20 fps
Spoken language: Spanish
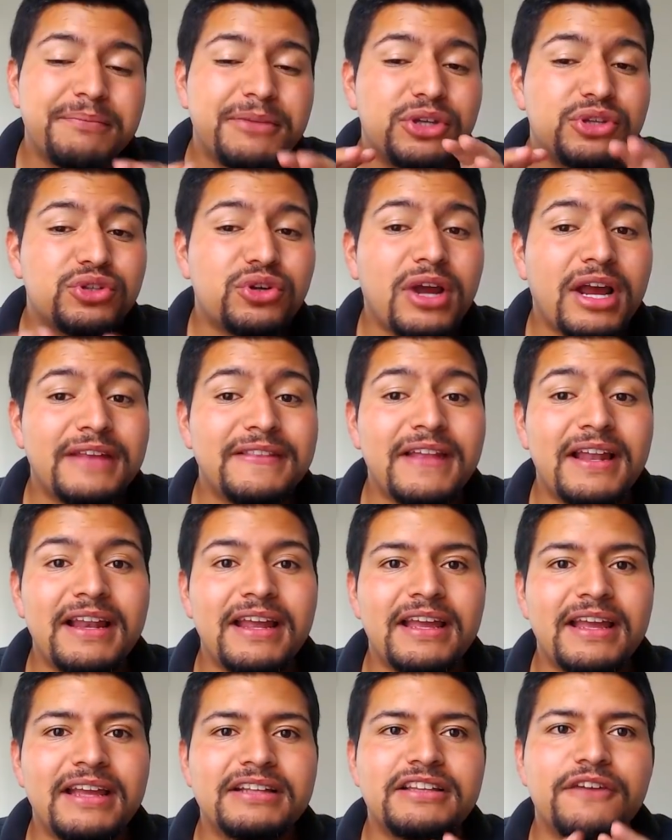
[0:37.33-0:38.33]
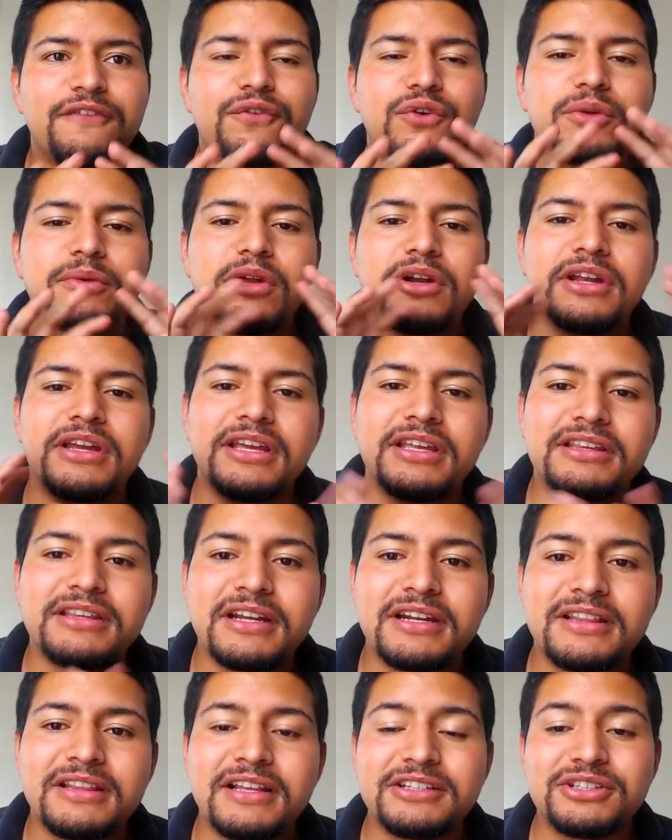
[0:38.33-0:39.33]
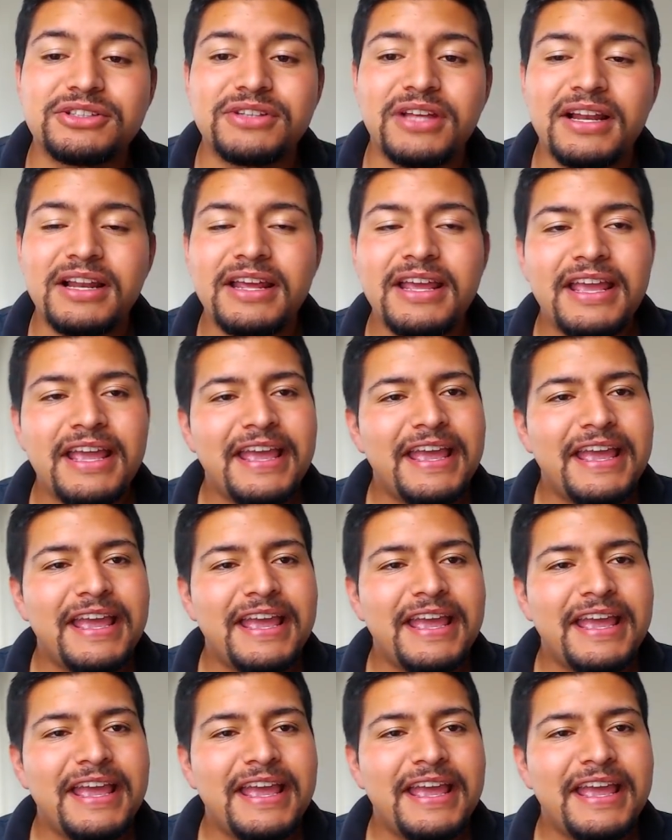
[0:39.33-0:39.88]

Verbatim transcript: Mi otro canal es de fútbol internacional